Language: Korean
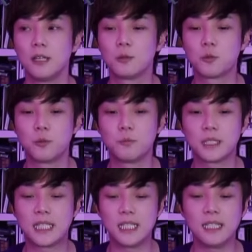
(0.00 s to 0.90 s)
좀
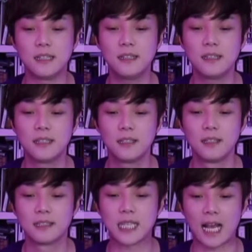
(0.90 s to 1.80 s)
긴
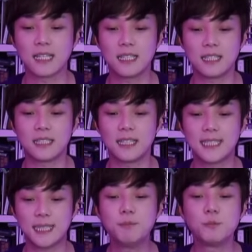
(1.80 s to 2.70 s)
장기간의
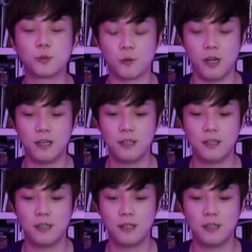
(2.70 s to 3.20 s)
침묵과